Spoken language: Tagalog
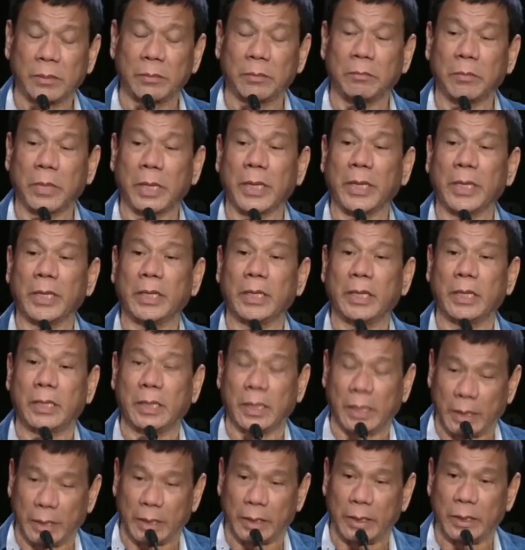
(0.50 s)
My
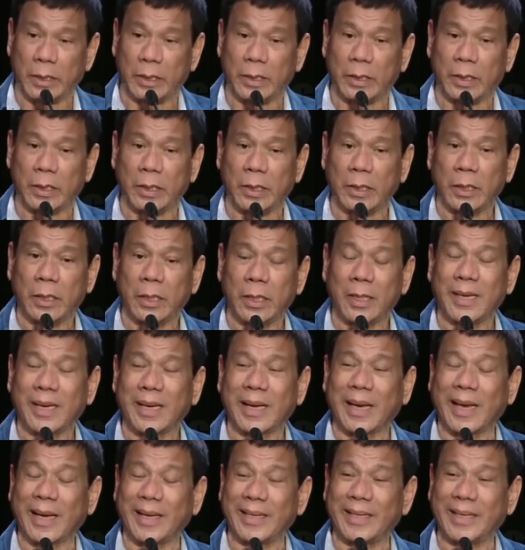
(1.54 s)
God,
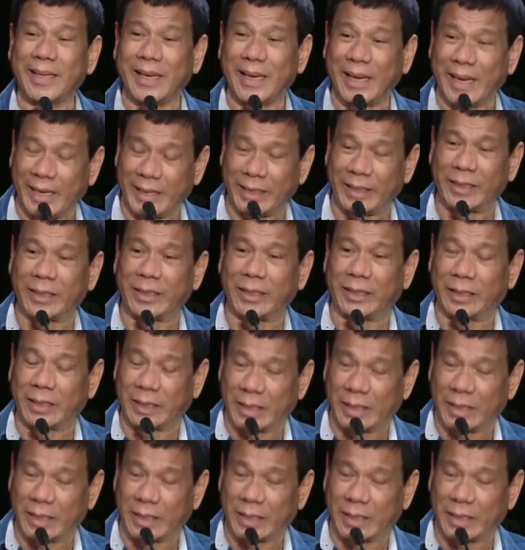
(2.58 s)
I hate